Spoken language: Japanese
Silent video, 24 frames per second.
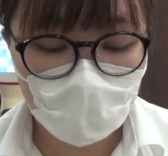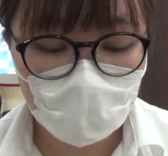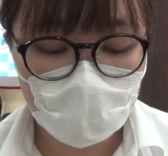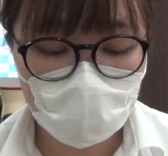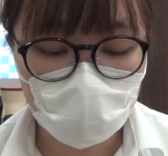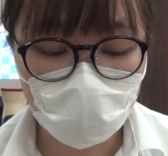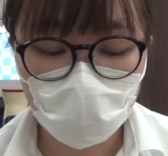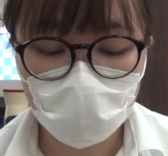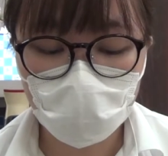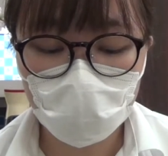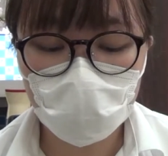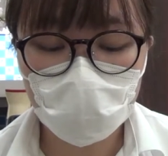
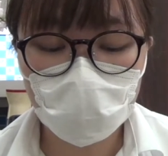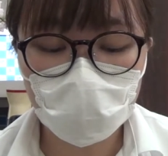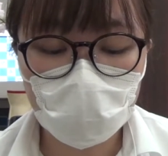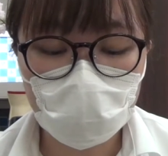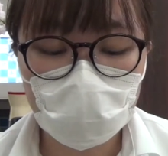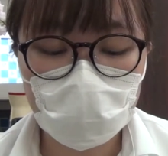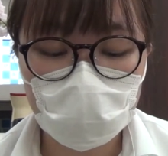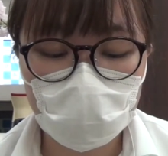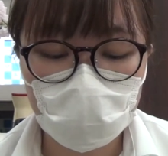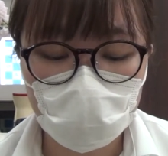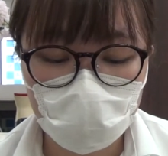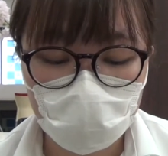その色
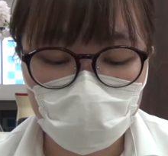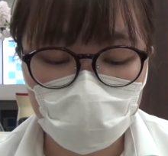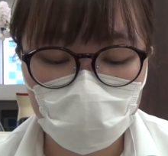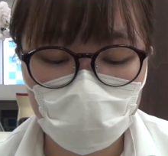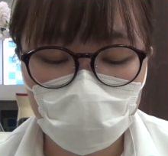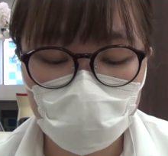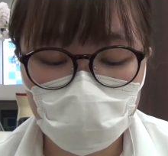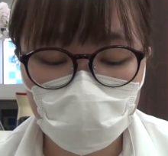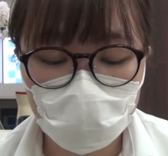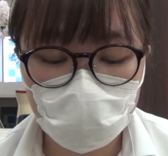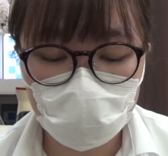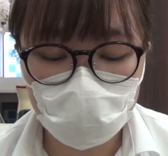たちに知
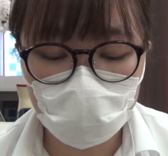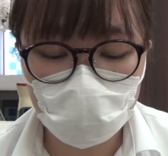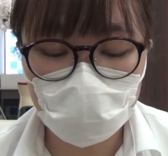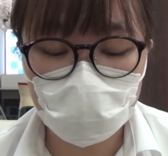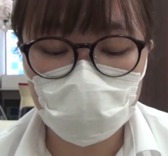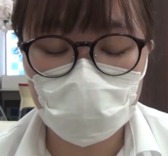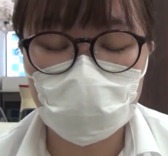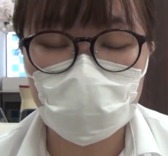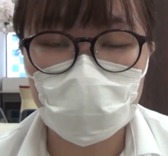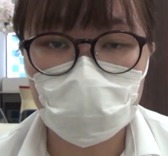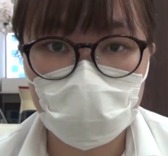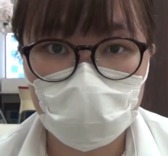らず知ら
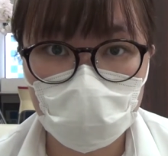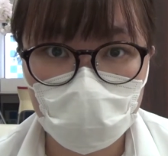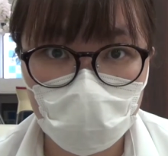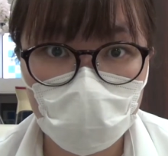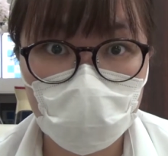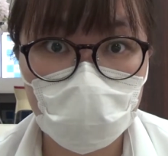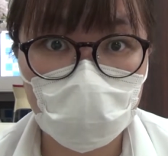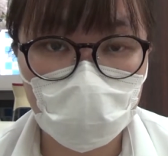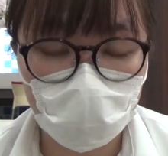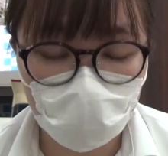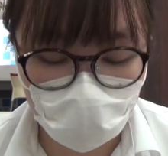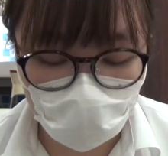ずのうちに
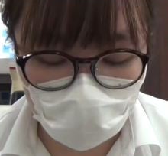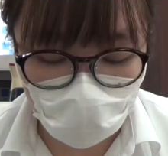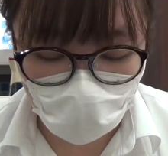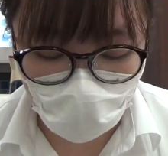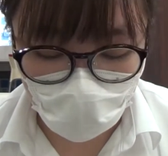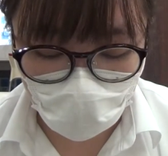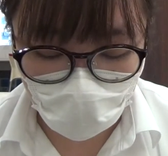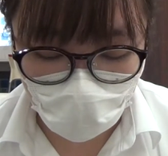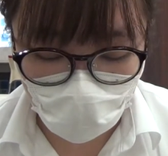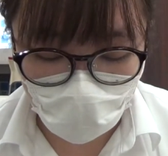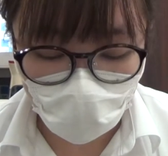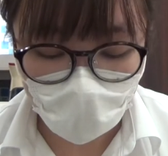影響さ
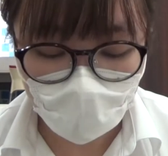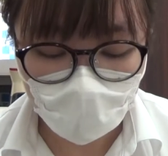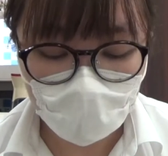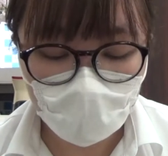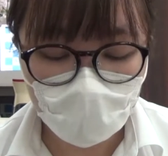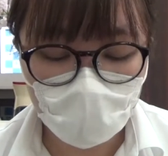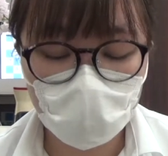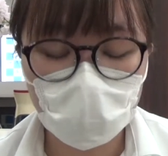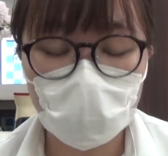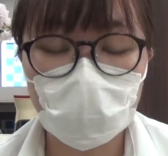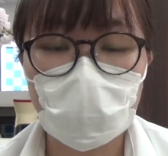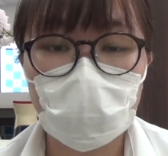れて
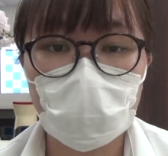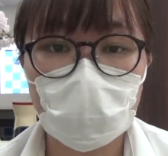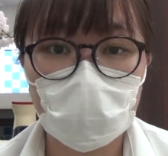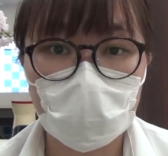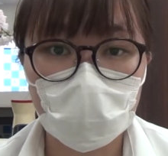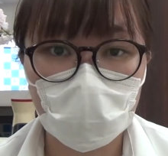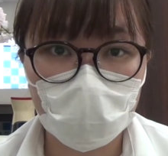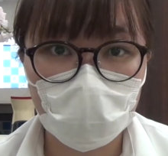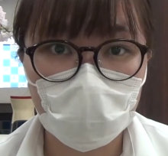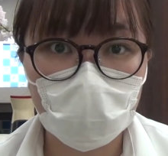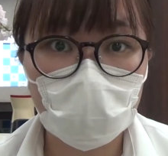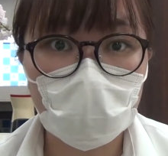
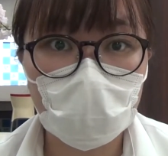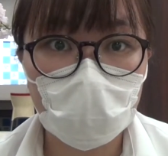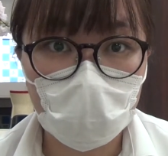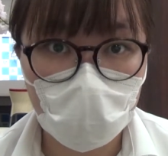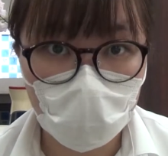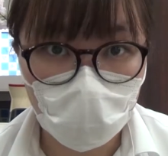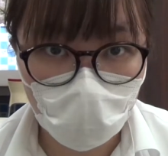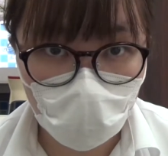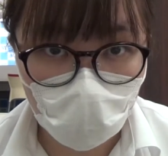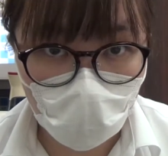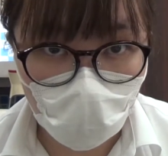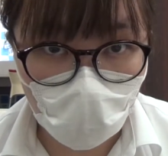人々は色か
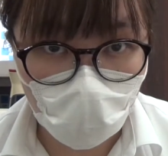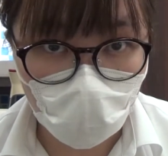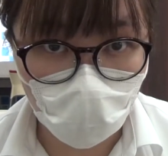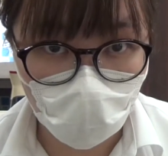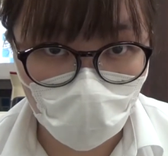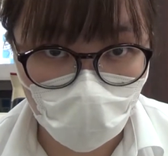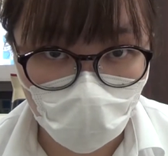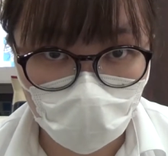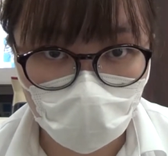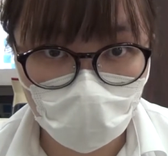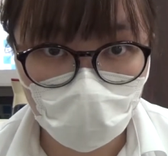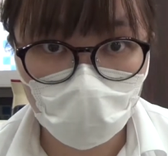らパワーを
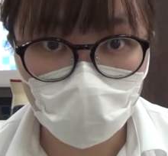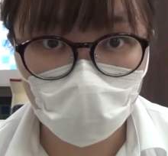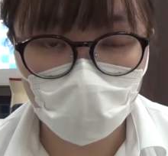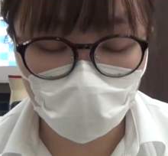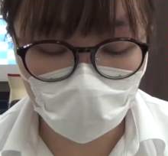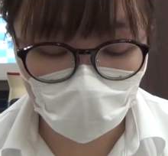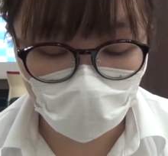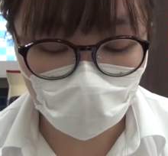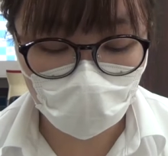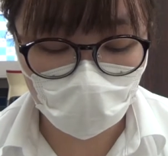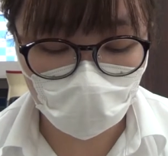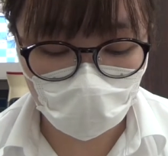もらっている
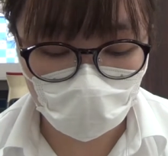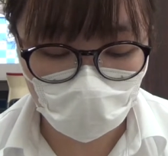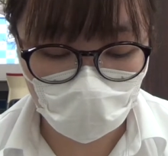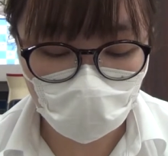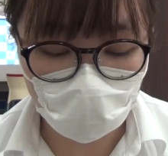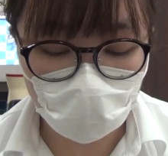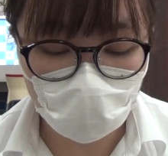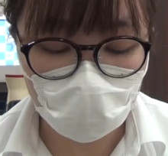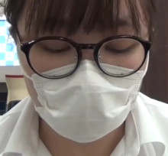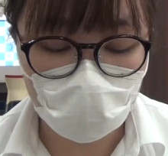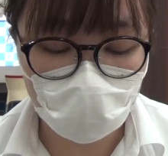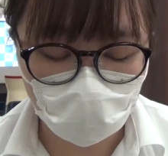ことをご
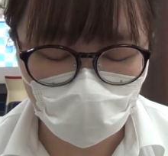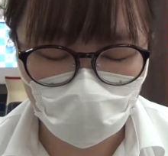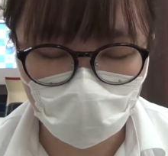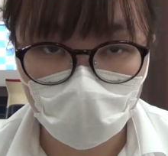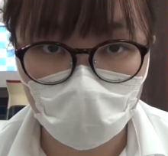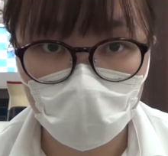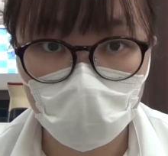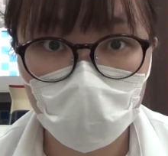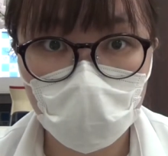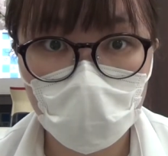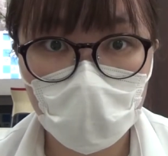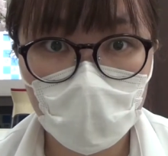存知でしょう
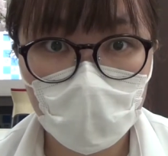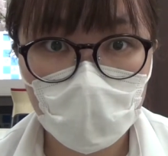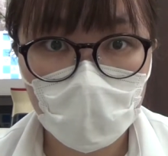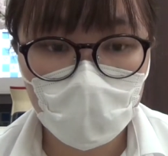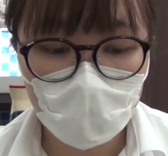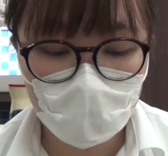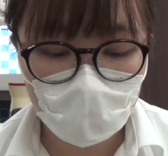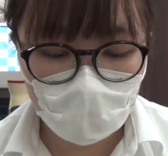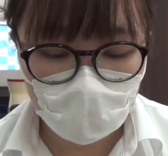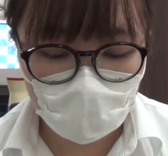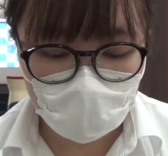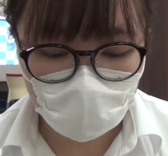か
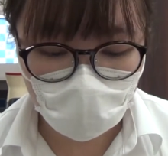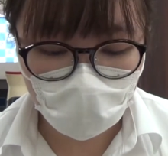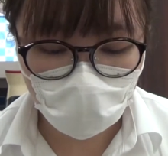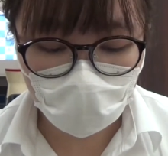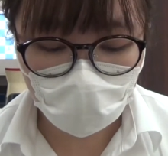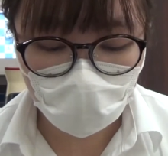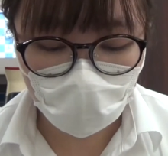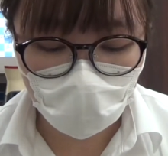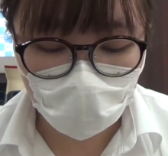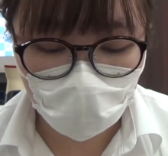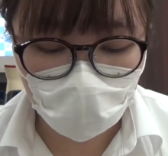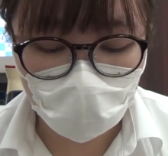前
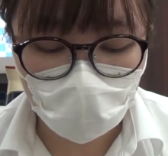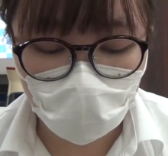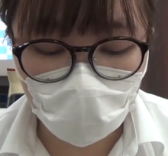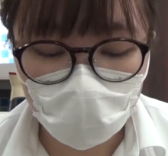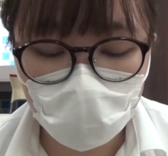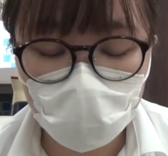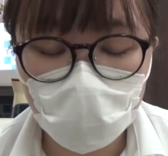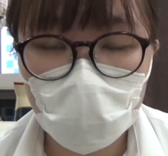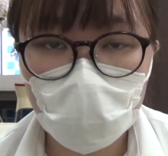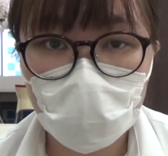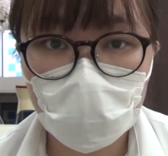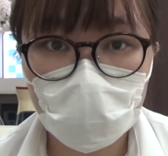回は
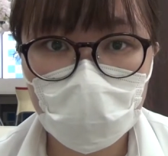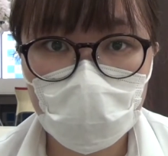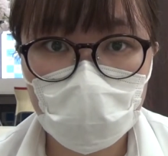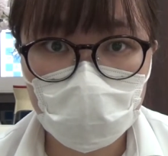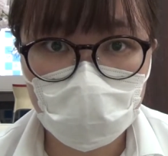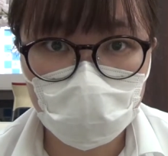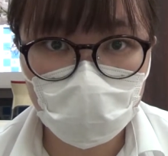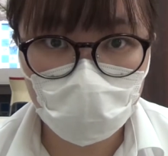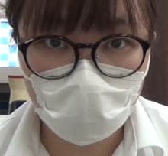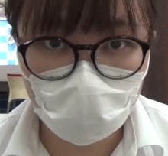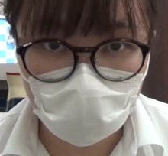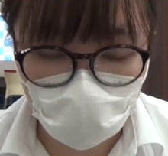橙色に
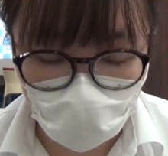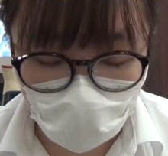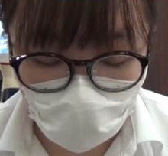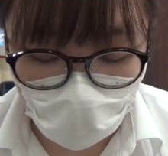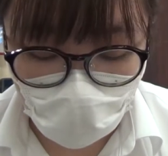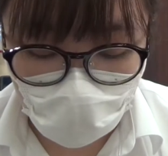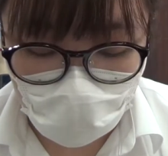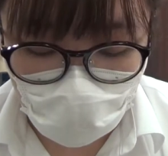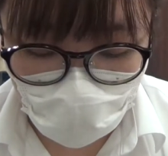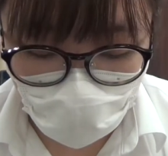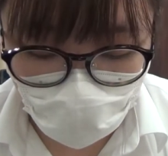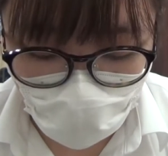ついて紹
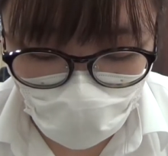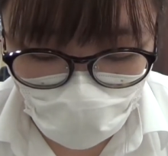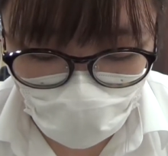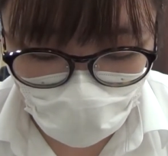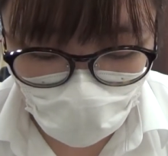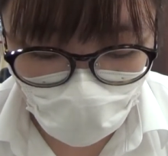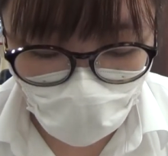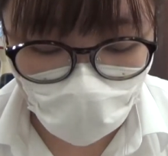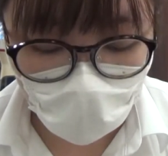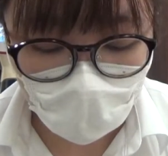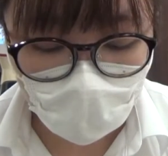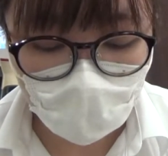介しまし
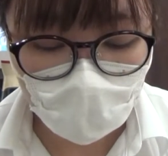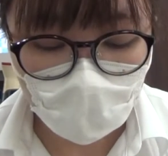た